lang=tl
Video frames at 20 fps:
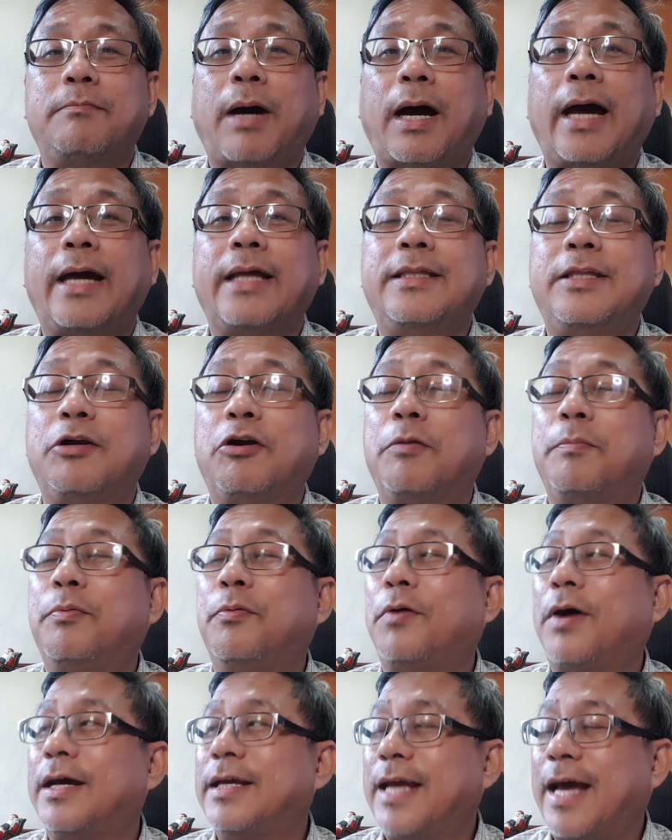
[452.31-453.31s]
baka hindi ko
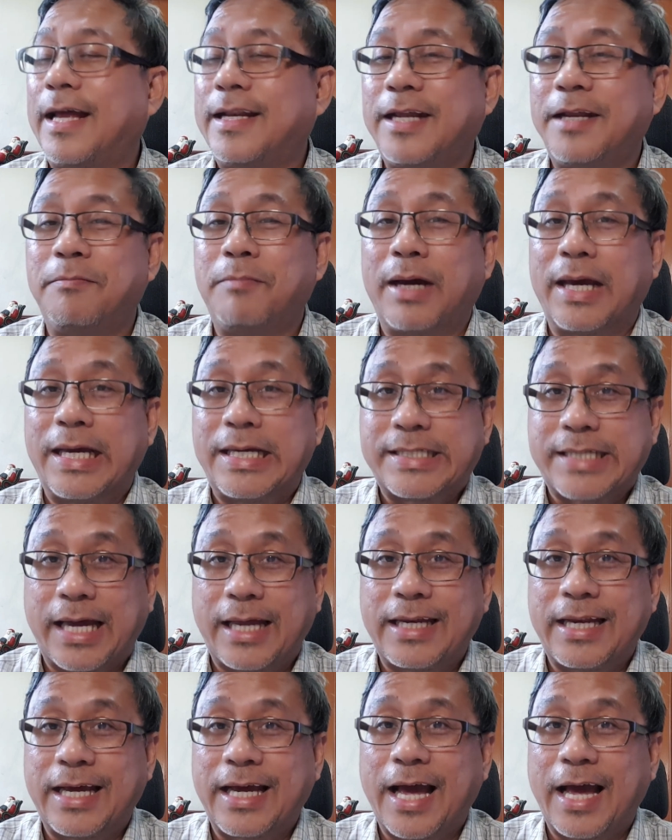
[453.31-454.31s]
po kayanin
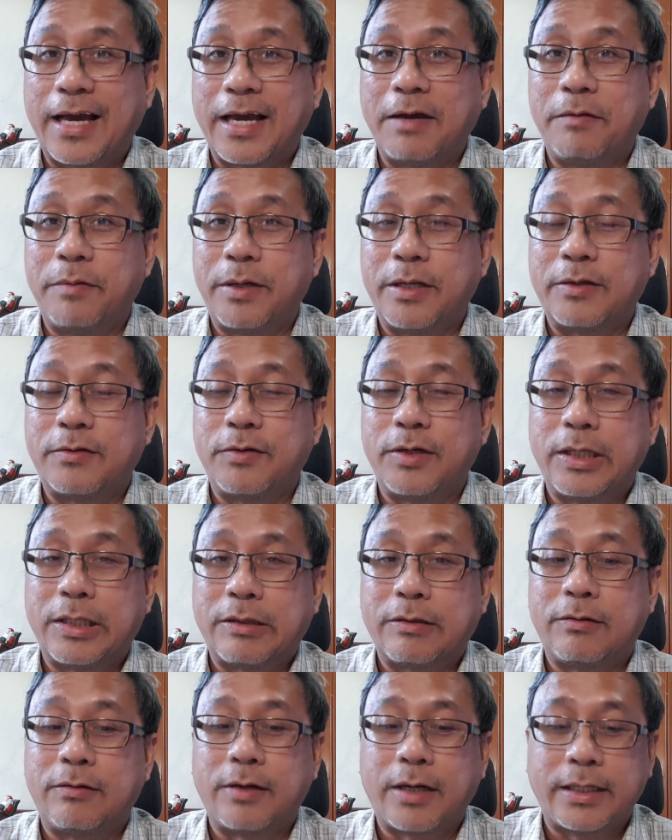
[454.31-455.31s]
mag-isa na gagawin ko ito.